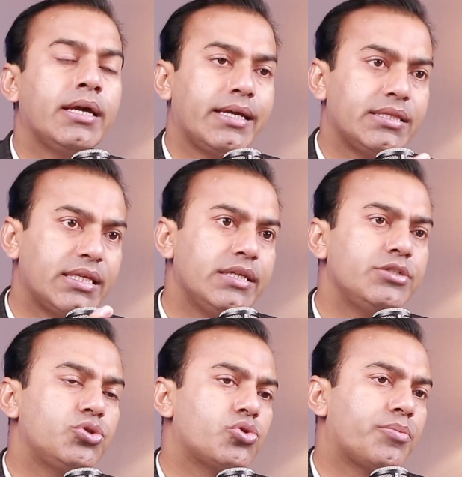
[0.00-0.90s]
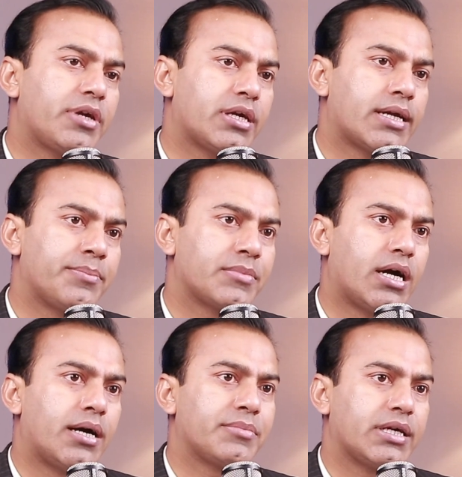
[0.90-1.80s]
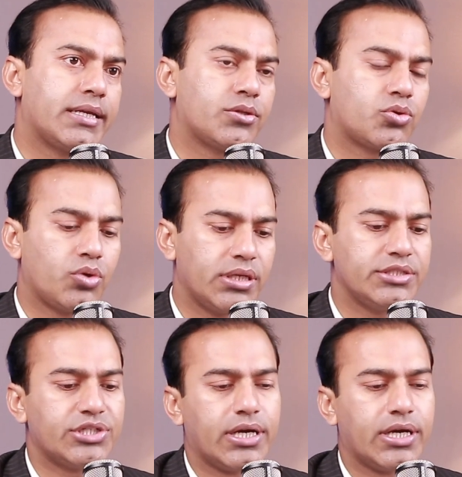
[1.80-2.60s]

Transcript: इन तीन चीज़ों पर अगर हम काम करें तो इन